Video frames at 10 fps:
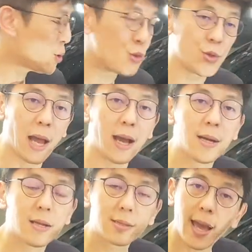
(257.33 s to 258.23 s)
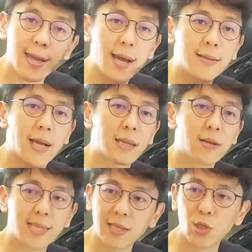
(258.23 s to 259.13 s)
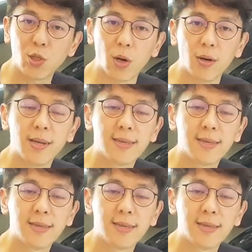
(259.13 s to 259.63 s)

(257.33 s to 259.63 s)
许啦。胎压达到三十九、